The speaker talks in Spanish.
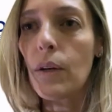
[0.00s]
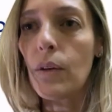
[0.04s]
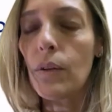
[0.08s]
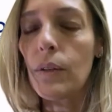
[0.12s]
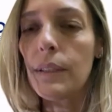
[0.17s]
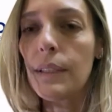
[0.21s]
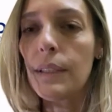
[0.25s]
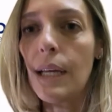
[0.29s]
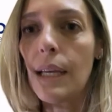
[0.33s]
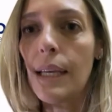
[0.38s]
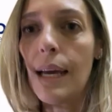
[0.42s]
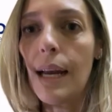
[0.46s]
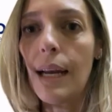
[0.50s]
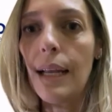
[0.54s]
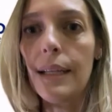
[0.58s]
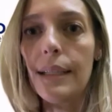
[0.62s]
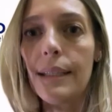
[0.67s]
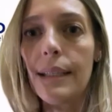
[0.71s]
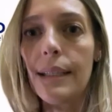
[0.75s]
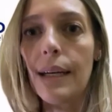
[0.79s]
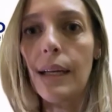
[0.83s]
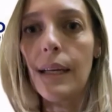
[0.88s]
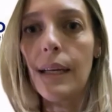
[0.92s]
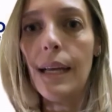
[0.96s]
dé señales de
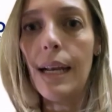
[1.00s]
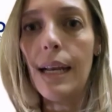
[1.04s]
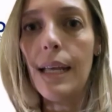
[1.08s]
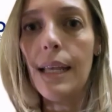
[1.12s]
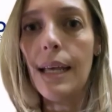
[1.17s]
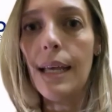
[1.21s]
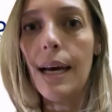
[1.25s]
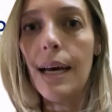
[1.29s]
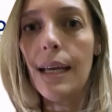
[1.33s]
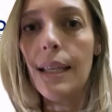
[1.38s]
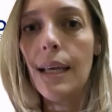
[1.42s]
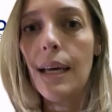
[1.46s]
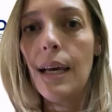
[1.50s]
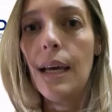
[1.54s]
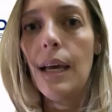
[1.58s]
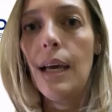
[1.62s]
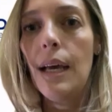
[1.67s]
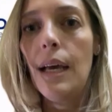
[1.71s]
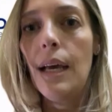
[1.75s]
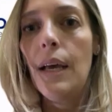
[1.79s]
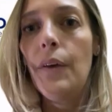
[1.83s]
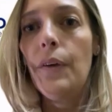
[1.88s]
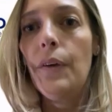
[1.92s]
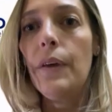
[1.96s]
tranquilidad
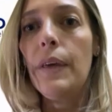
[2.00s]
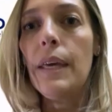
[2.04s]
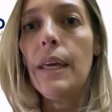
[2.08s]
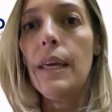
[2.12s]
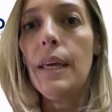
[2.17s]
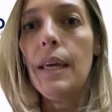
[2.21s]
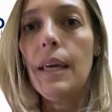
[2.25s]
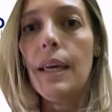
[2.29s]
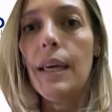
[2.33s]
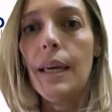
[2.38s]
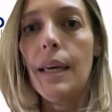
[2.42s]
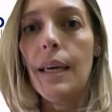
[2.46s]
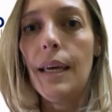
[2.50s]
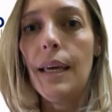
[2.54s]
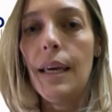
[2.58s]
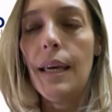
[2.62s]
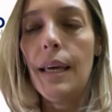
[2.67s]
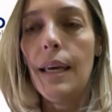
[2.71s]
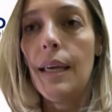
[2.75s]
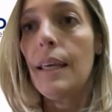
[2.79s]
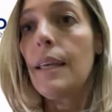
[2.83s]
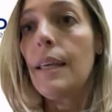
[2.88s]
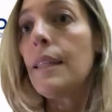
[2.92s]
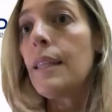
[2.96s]
y,
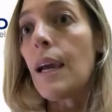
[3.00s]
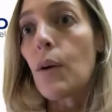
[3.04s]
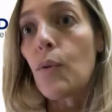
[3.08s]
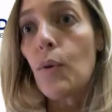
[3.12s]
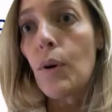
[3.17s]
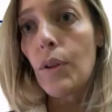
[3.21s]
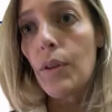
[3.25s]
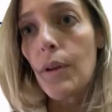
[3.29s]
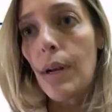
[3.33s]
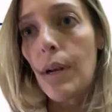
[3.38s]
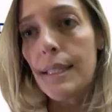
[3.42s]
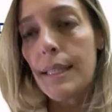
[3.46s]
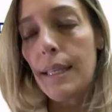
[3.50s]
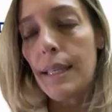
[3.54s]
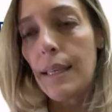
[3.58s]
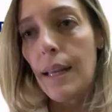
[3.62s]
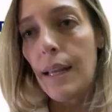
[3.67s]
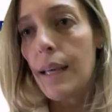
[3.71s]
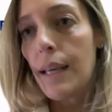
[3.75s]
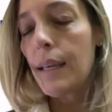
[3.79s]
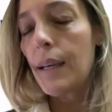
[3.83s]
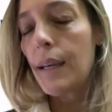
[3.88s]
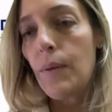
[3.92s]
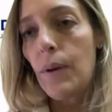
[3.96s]
eh, de acuerdo a las señales
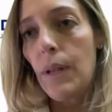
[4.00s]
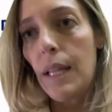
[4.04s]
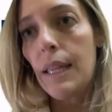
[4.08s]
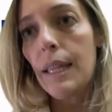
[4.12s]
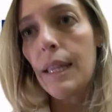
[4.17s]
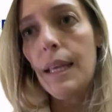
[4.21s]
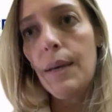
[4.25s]
que brinde,